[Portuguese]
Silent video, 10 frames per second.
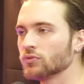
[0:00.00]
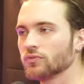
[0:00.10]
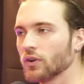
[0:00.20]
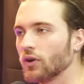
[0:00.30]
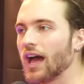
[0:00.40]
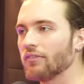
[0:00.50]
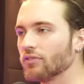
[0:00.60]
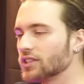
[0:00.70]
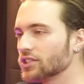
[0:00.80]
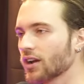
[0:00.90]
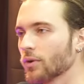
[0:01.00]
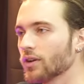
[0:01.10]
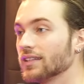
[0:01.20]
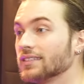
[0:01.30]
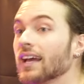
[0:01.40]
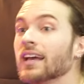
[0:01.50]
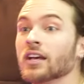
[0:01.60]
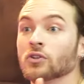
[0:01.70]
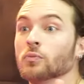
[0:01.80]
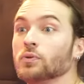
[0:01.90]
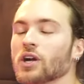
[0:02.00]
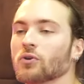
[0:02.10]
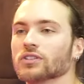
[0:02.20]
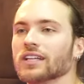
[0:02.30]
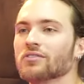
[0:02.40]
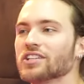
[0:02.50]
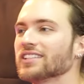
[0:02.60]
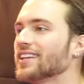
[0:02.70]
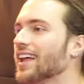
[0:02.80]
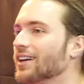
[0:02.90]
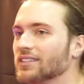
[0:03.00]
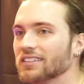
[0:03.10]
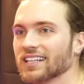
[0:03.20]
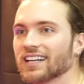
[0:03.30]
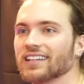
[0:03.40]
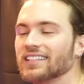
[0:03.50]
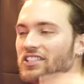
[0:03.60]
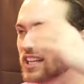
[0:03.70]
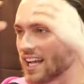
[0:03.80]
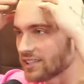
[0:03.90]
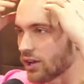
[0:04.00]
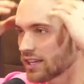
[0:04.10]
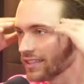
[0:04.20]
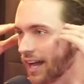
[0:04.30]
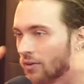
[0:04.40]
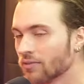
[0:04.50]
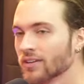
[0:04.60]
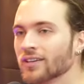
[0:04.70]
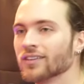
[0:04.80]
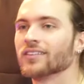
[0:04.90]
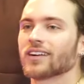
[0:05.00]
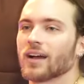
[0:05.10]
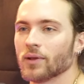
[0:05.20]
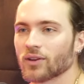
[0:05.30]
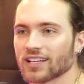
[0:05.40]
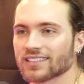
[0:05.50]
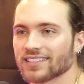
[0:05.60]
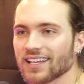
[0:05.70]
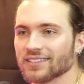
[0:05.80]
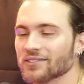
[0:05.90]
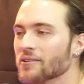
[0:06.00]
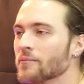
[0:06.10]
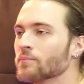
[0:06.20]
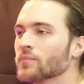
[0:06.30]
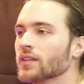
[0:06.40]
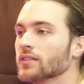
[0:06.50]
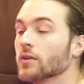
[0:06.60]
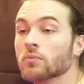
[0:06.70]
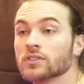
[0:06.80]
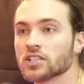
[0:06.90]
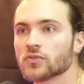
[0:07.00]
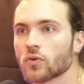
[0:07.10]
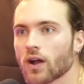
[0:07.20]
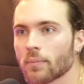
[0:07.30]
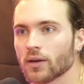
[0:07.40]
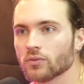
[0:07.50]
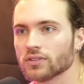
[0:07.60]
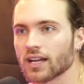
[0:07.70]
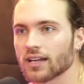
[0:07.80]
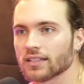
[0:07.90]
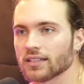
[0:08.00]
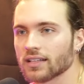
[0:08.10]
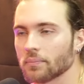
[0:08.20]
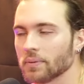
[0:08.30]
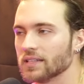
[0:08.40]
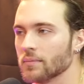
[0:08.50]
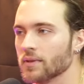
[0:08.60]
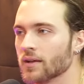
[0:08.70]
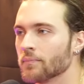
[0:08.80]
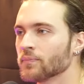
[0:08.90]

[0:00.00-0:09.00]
falou: ah, vou deixar o cabelo crescer. Não podia cortar, não tinha salão, tava trancado dentro de casa, lockdown, cabelo crescendo. Então muita gente ficou cabeluda na, na, na pandemia.